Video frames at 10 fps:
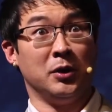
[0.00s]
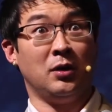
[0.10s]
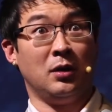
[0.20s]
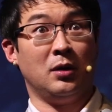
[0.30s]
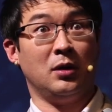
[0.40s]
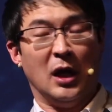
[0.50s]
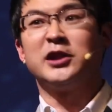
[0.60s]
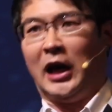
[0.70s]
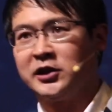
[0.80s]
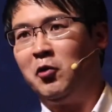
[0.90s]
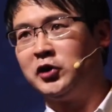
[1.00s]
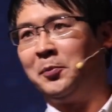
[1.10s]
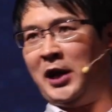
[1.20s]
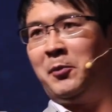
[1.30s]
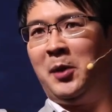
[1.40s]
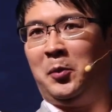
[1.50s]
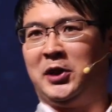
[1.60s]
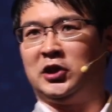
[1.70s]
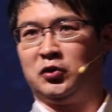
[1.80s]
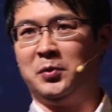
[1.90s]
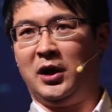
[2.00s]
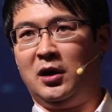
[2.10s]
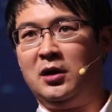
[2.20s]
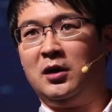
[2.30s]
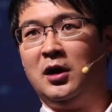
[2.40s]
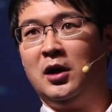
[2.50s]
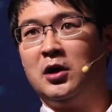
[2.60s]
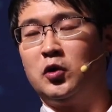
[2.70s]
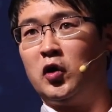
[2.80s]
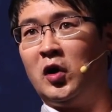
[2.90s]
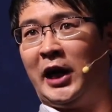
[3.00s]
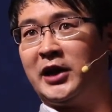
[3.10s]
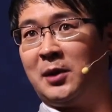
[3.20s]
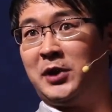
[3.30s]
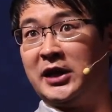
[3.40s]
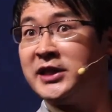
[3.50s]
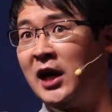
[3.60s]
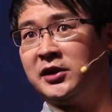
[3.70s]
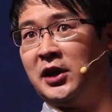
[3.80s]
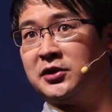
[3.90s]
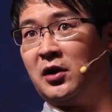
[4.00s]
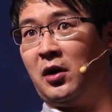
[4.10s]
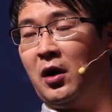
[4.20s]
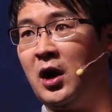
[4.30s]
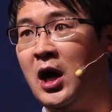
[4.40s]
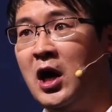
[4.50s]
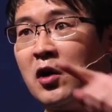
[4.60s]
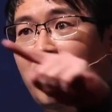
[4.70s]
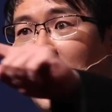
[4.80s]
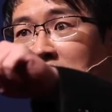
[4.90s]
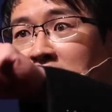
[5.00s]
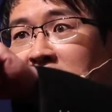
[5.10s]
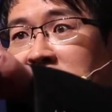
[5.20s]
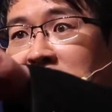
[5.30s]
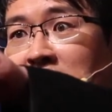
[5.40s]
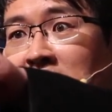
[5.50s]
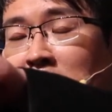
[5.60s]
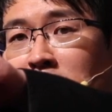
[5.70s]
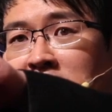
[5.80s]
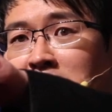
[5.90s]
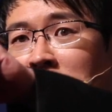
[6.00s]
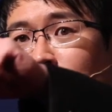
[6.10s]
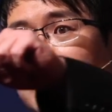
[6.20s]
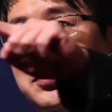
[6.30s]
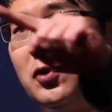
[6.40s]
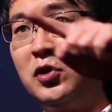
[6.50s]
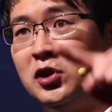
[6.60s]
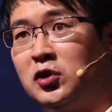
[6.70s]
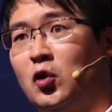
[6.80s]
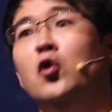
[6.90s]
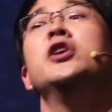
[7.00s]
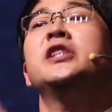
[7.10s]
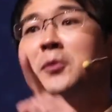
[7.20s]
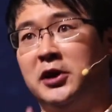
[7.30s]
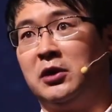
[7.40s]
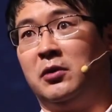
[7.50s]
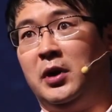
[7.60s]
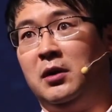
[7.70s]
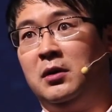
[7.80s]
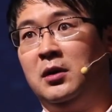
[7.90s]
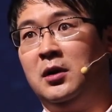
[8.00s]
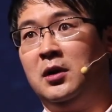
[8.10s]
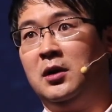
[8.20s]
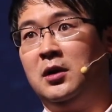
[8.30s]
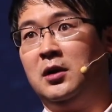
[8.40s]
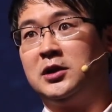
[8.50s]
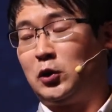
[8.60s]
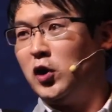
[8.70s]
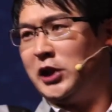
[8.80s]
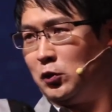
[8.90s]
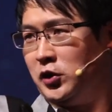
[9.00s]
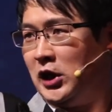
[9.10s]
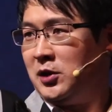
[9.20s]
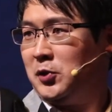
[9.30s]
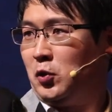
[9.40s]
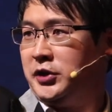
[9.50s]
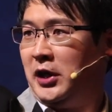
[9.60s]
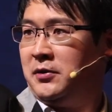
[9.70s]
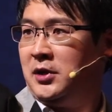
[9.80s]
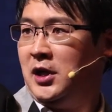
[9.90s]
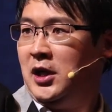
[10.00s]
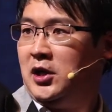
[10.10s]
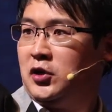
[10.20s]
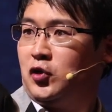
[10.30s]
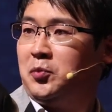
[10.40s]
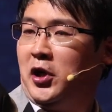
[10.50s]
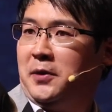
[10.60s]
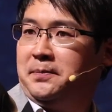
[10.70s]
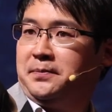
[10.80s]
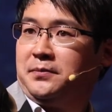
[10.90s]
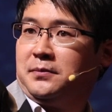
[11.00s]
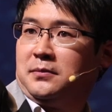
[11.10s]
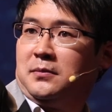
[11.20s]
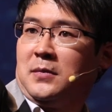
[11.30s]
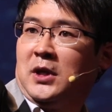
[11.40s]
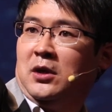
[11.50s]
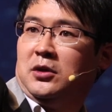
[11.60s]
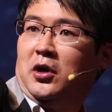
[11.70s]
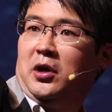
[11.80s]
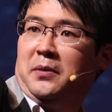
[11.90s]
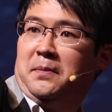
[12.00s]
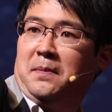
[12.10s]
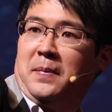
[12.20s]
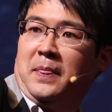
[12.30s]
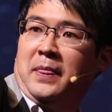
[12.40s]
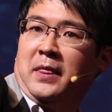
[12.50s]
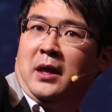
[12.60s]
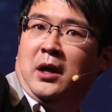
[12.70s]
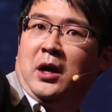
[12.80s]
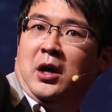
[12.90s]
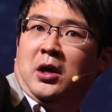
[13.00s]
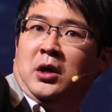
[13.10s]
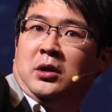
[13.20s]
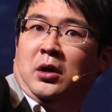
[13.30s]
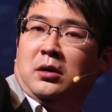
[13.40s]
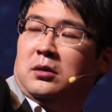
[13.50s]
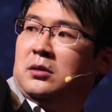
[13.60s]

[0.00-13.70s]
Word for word: 한 번 더? 자, 왼손 밑에 한번 해봅니다. 자, 준비. 요령은 간단합니다. 이 상태에서요, 과감하게 시계 방향으로 360도를 돌리시면 되는 거예요. 자, 돌리세요. 돌리세요. 360도 돌리세요. 조금 더요. 더요. 더.